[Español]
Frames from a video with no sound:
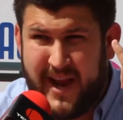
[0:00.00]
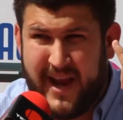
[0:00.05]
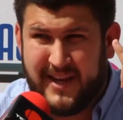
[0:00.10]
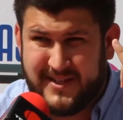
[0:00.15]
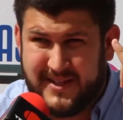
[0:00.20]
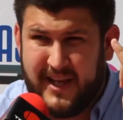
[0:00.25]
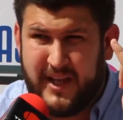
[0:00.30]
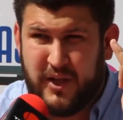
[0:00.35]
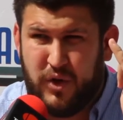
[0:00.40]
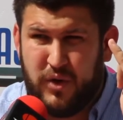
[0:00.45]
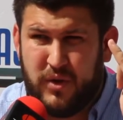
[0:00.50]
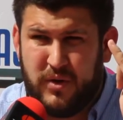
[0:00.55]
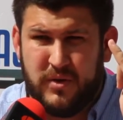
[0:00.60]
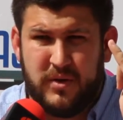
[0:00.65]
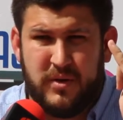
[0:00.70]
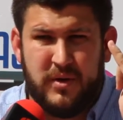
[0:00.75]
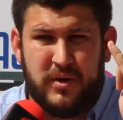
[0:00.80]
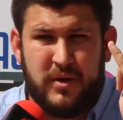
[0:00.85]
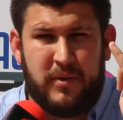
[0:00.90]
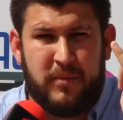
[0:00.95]
Yo también
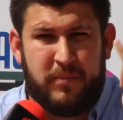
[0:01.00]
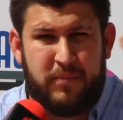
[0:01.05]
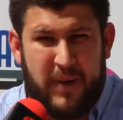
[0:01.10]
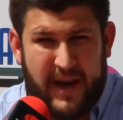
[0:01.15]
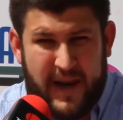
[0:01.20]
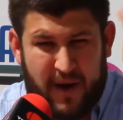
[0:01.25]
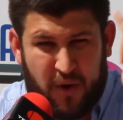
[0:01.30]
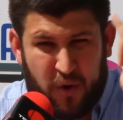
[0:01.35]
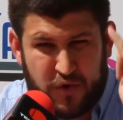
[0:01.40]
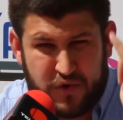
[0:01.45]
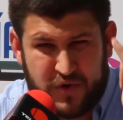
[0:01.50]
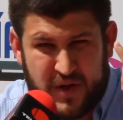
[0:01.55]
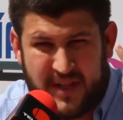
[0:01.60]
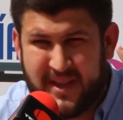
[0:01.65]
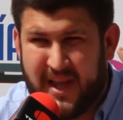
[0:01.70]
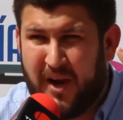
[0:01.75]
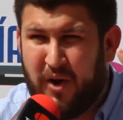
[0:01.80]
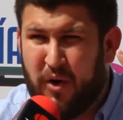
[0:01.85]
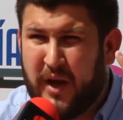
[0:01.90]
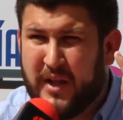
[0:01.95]
llegué al sitio
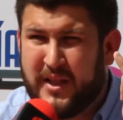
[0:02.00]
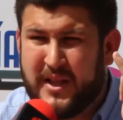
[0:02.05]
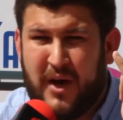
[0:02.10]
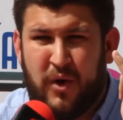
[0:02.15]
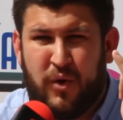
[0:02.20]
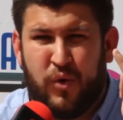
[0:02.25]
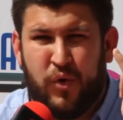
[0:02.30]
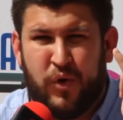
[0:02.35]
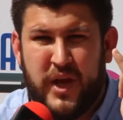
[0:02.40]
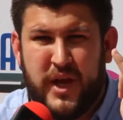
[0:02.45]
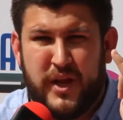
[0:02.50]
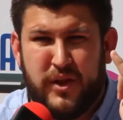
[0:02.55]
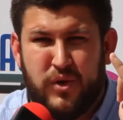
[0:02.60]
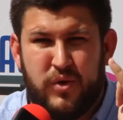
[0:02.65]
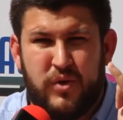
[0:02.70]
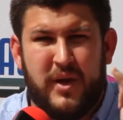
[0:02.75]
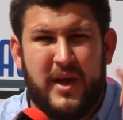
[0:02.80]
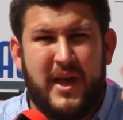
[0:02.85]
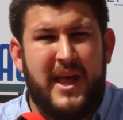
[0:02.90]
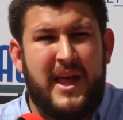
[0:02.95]
para constatar lo que
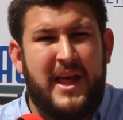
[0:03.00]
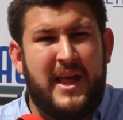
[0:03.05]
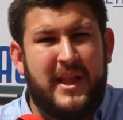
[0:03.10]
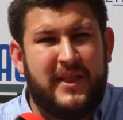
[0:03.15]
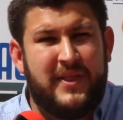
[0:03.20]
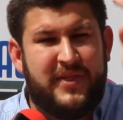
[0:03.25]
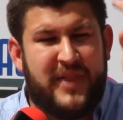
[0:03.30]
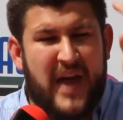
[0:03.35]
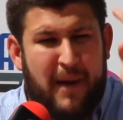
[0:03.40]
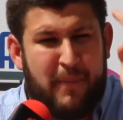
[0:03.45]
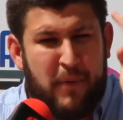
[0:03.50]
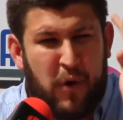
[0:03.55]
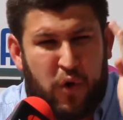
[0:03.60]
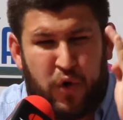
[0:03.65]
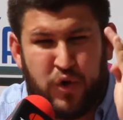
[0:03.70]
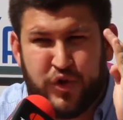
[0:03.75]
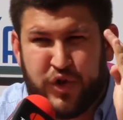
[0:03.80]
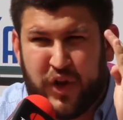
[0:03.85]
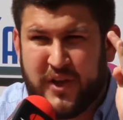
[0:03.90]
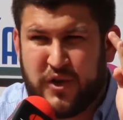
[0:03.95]
estaba ocurriendo
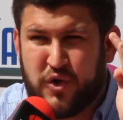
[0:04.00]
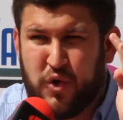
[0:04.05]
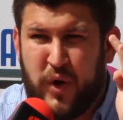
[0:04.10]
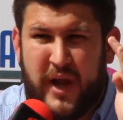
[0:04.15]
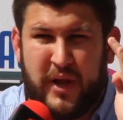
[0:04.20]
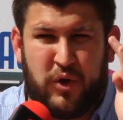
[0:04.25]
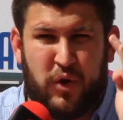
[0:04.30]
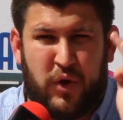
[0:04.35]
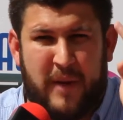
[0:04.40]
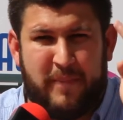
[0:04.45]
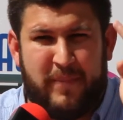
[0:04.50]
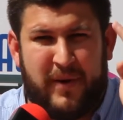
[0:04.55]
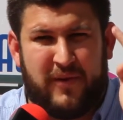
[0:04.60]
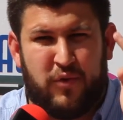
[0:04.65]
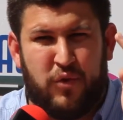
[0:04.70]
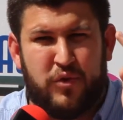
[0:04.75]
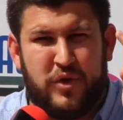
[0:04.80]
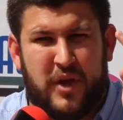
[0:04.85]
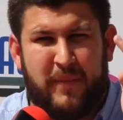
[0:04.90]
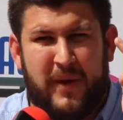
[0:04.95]
damos con tres
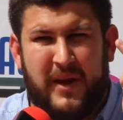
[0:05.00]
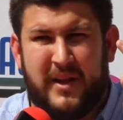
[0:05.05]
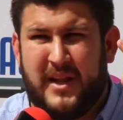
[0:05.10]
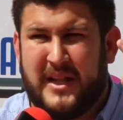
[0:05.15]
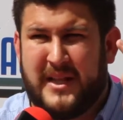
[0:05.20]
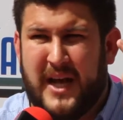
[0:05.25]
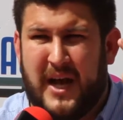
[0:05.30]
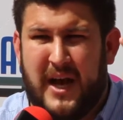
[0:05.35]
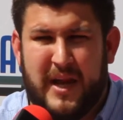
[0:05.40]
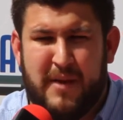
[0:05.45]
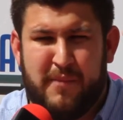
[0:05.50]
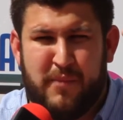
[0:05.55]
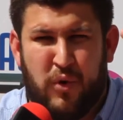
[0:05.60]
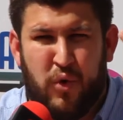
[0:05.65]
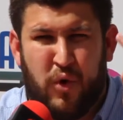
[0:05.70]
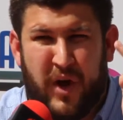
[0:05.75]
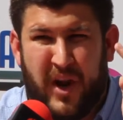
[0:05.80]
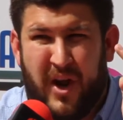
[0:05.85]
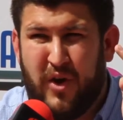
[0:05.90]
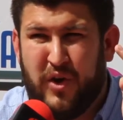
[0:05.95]
sujetos que
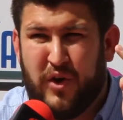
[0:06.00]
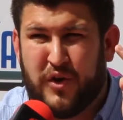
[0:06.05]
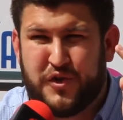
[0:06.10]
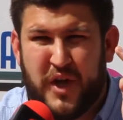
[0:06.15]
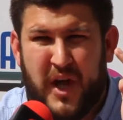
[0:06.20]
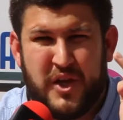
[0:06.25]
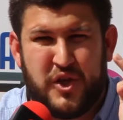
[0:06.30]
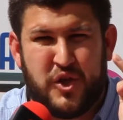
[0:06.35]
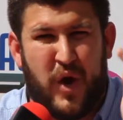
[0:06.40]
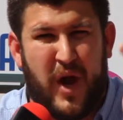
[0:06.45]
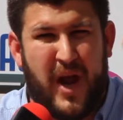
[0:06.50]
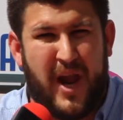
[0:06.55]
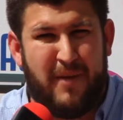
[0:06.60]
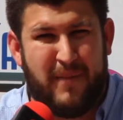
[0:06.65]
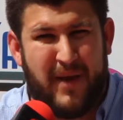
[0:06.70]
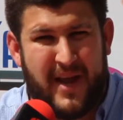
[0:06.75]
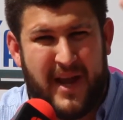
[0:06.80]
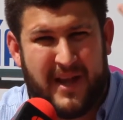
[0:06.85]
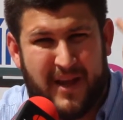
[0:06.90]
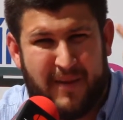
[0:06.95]
presuntamente estaban involucrados
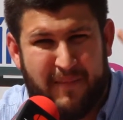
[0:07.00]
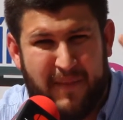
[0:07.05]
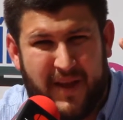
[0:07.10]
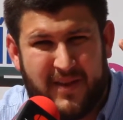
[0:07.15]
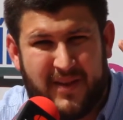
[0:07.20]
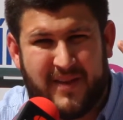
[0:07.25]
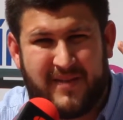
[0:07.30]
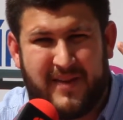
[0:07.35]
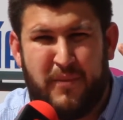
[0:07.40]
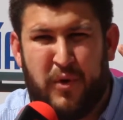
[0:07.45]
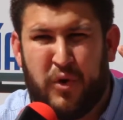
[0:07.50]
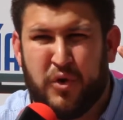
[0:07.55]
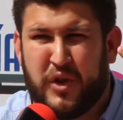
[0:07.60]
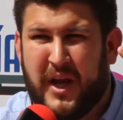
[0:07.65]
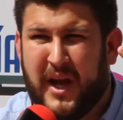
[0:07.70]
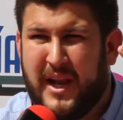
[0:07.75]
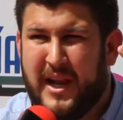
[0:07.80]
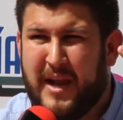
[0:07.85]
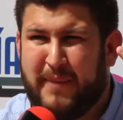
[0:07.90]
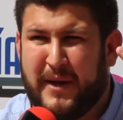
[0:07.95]
en los hechos e
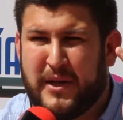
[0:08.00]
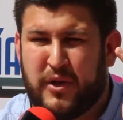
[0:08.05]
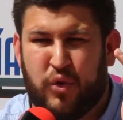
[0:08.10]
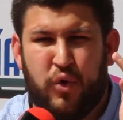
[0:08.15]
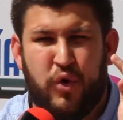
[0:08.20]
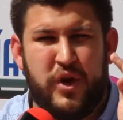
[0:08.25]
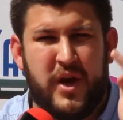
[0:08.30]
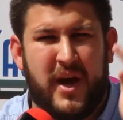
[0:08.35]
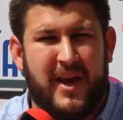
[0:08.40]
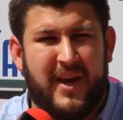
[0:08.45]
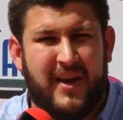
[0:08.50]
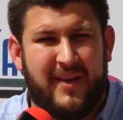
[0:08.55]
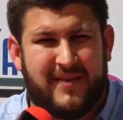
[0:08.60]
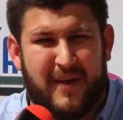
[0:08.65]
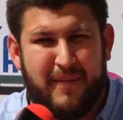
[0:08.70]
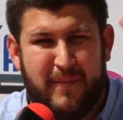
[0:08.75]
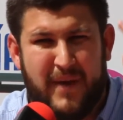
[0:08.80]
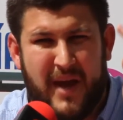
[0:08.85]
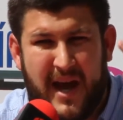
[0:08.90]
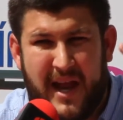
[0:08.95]
inmediatamente se montan en la
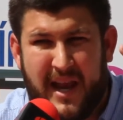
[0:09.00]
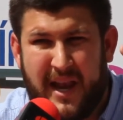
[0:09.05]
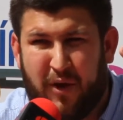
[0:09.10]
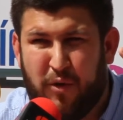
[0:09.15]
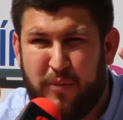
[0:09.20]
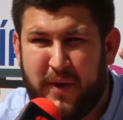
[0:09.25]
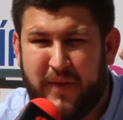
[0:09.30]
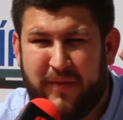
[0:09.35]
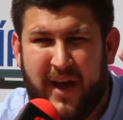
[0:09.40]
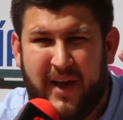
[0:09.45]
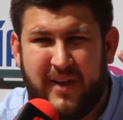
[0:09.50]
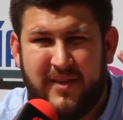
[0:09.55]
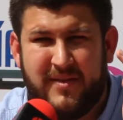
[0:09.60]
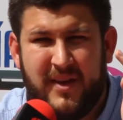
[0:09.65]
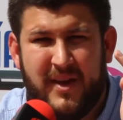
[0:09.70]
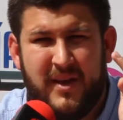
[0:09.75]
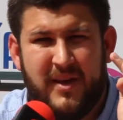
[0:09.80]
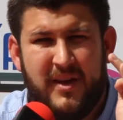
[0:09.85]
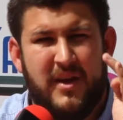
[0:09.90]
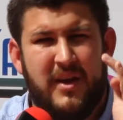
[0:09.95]
patrulla y se envían
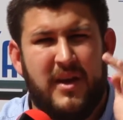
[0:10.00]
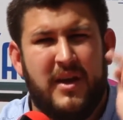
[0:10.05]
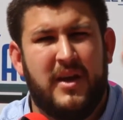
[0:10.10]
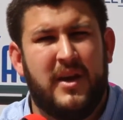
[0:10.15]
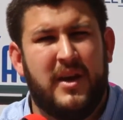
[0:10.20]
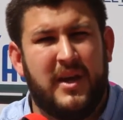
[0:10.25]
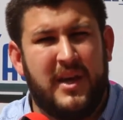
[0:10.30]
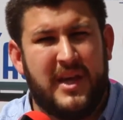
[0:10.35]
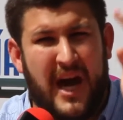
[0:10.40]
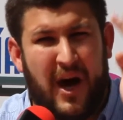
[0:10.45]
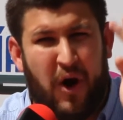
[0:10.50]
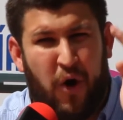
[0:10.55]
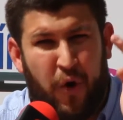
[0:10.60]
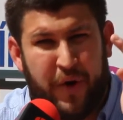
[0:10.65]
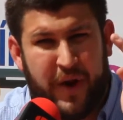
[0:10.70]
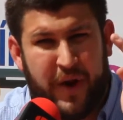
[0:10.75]
a la comandancia.